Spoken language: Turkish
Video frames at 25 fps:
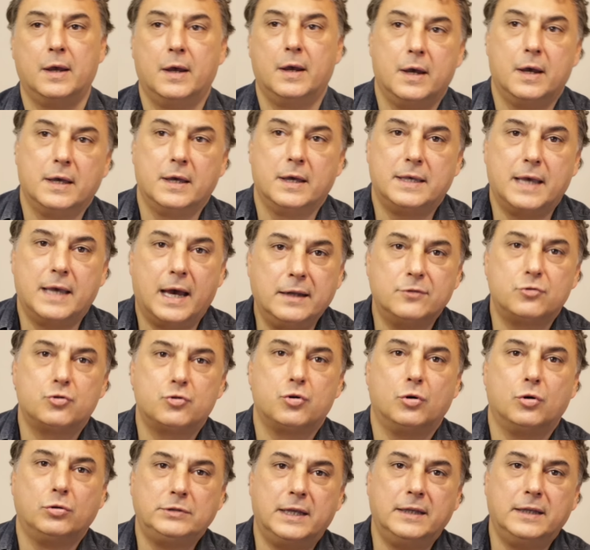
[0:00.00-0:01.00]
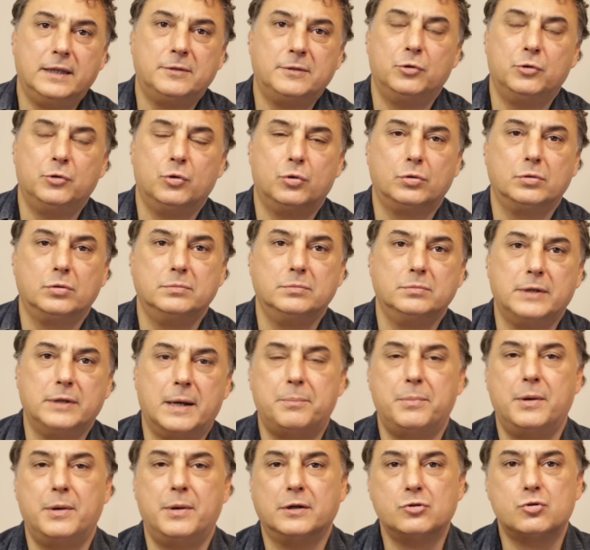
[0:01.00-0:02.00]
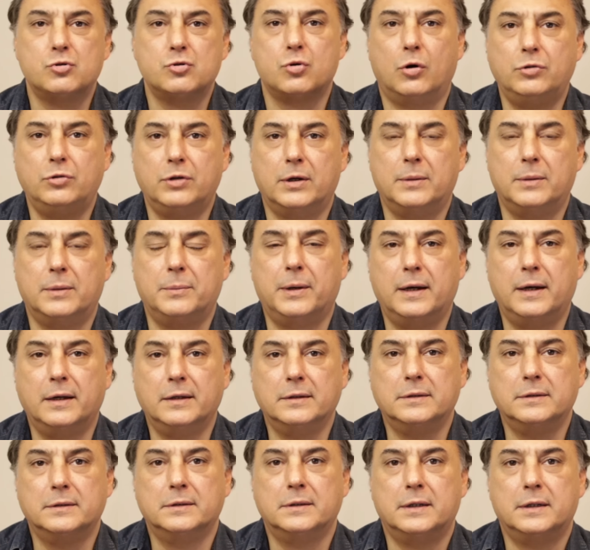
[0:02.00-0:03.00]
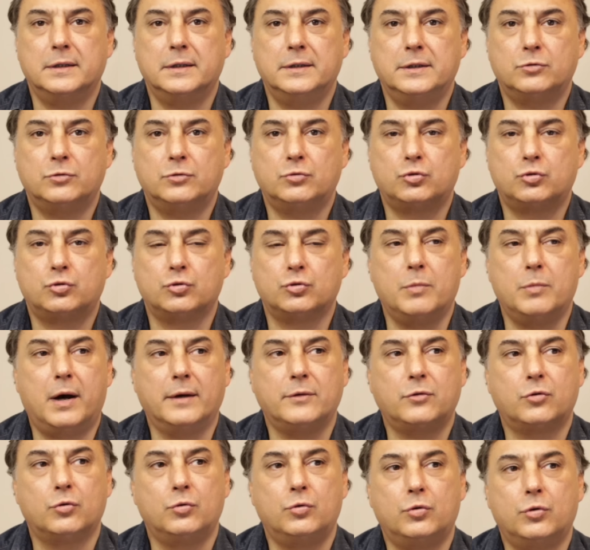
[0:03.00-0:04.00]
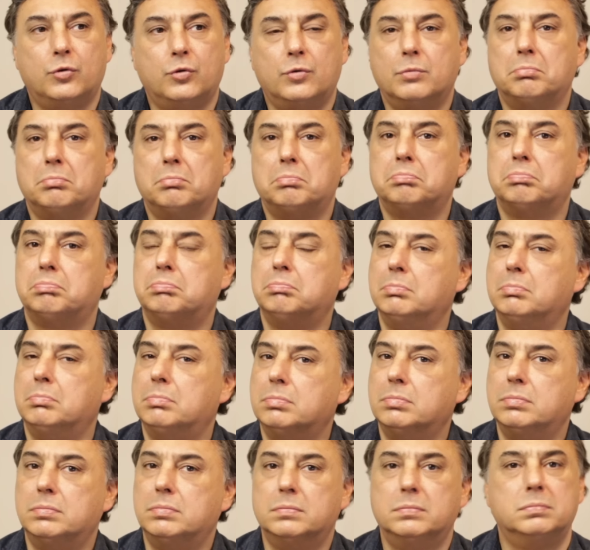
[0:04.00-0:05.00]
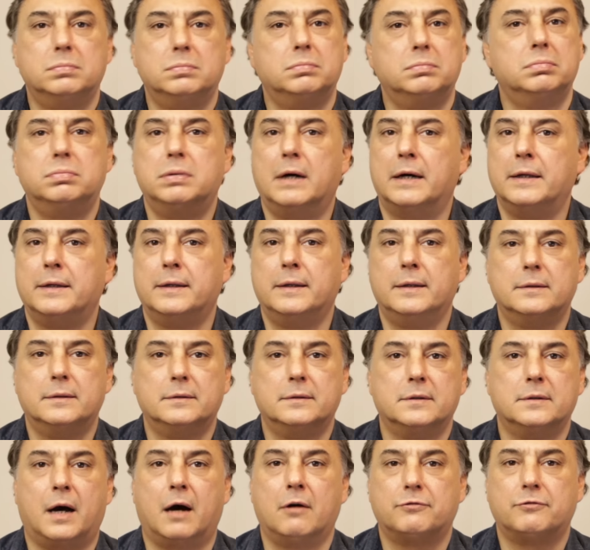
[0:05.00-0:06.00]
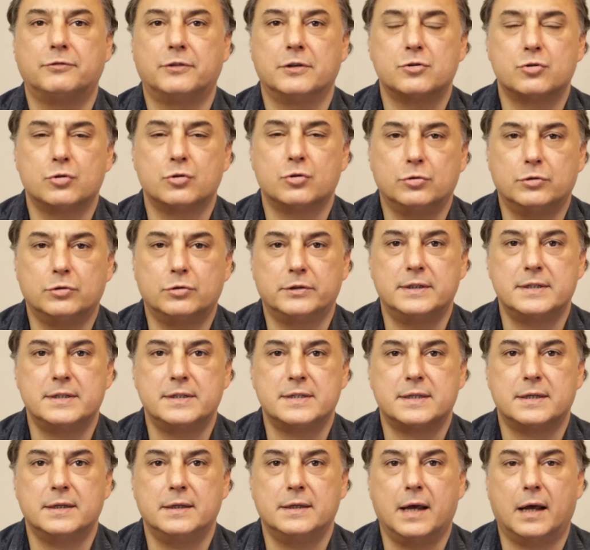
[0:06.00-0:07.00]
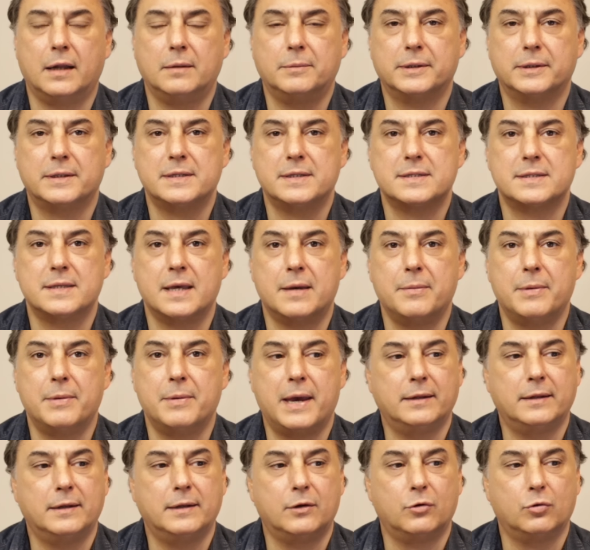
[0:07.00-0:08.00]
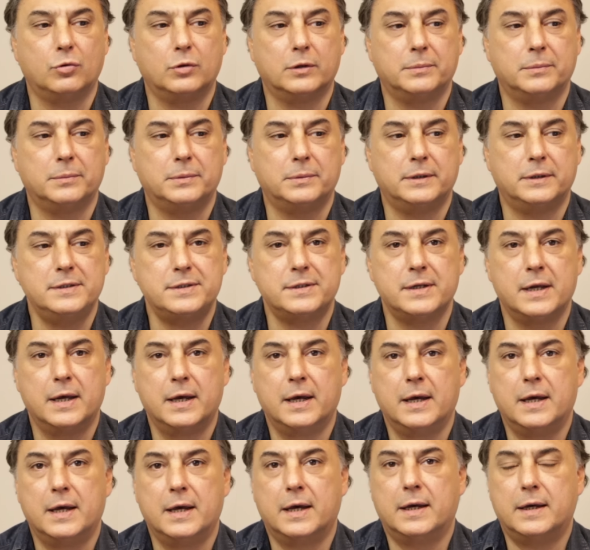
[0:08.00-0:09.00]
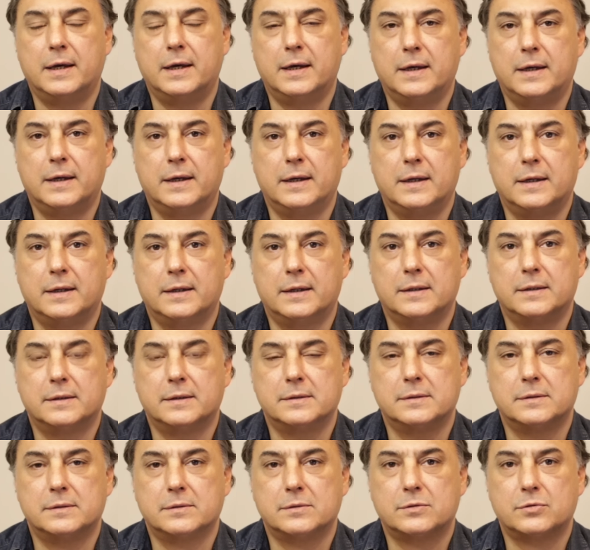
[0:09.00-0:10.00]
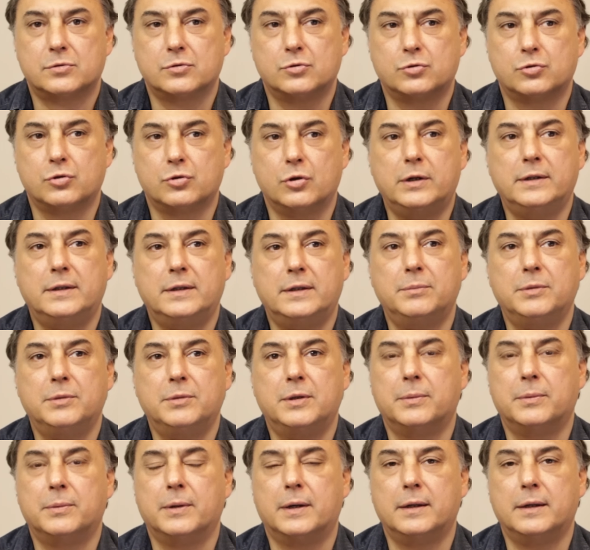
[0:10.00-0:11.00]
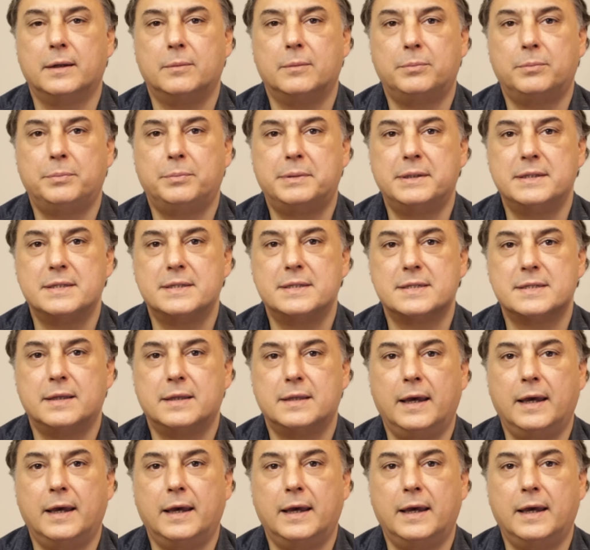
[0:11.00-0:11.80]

Yani çok net bir yorum yapmak zor ama hani cuma günü hani hafta sonu riskini almak istemeyenler olabilir. Ee, söylediğim gibi hani bizde